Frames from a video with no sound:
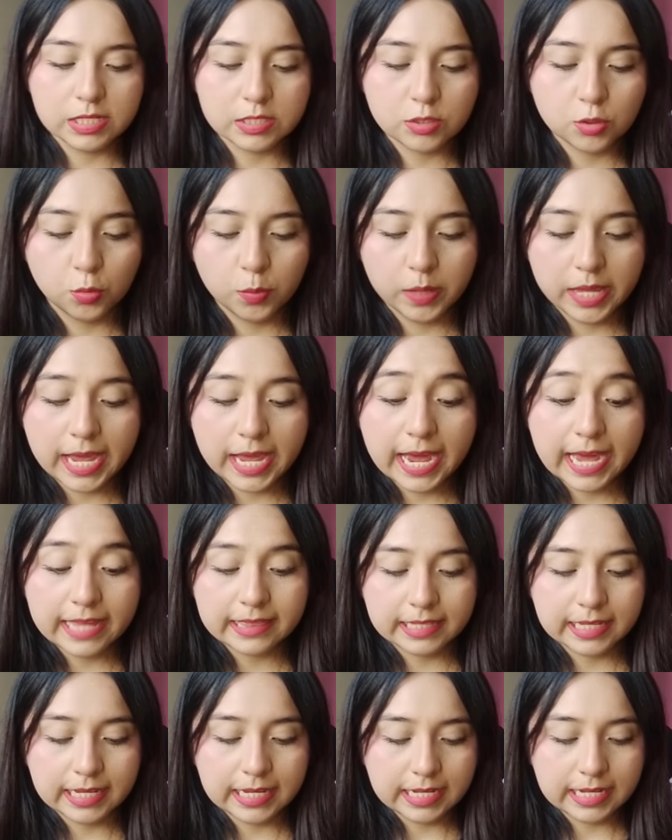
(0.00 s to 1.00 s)
que estuve
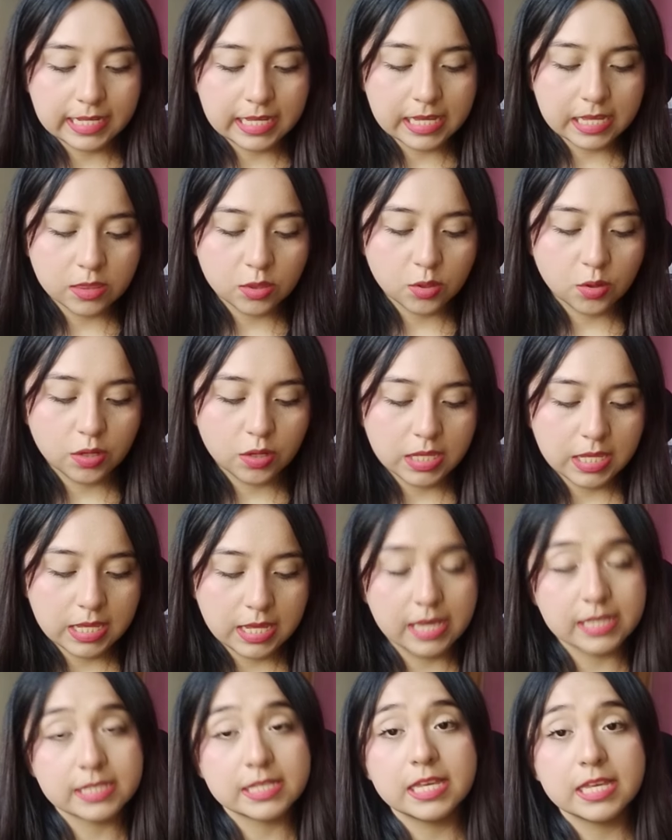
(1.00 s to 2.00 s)
adquiriendo
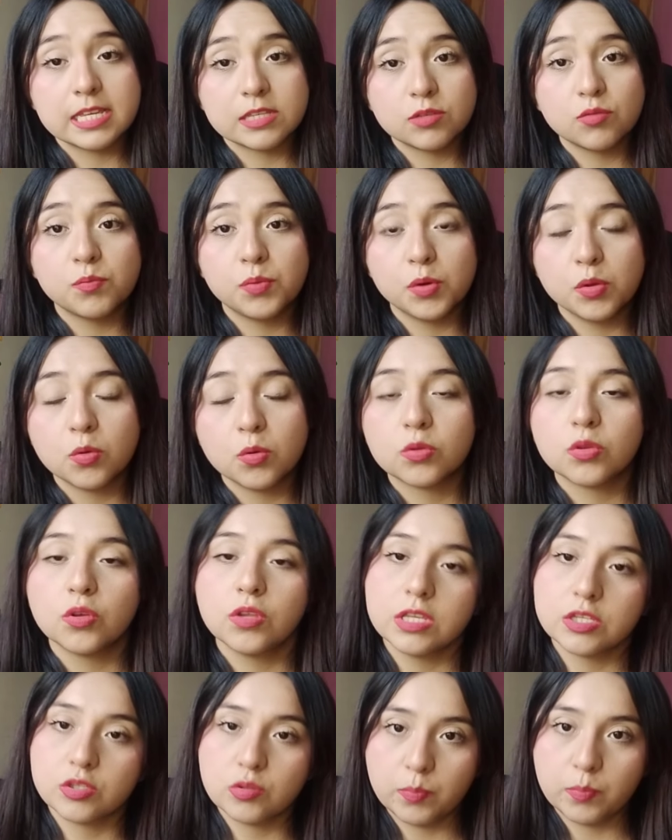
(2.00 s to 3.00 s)
y este es un
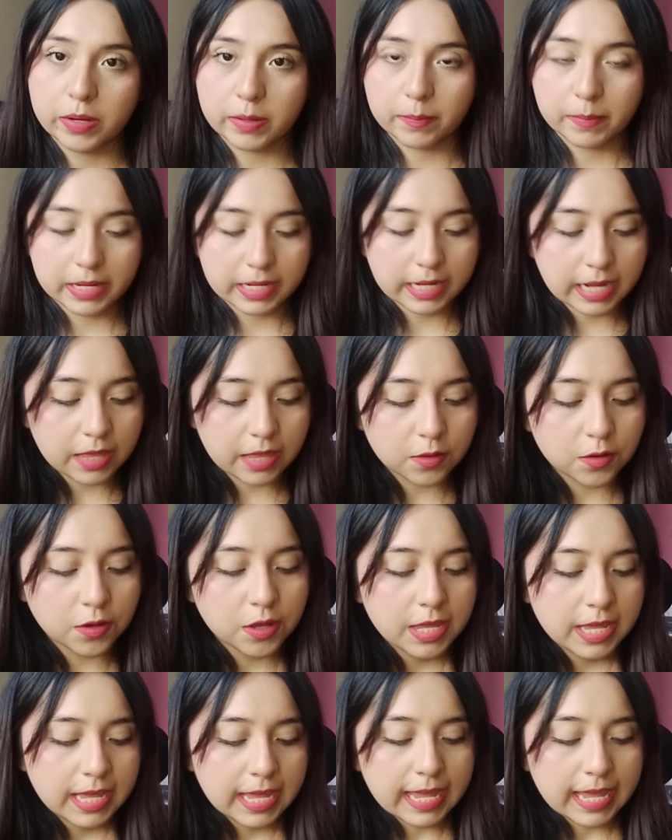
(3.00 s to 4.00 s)
producto de supermercado.
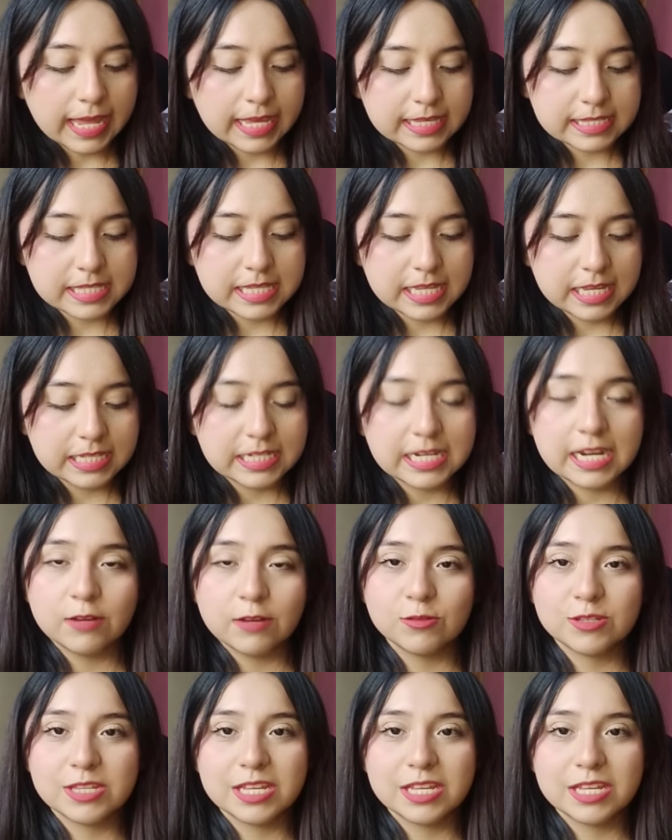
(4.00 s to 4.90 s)
Este ya lo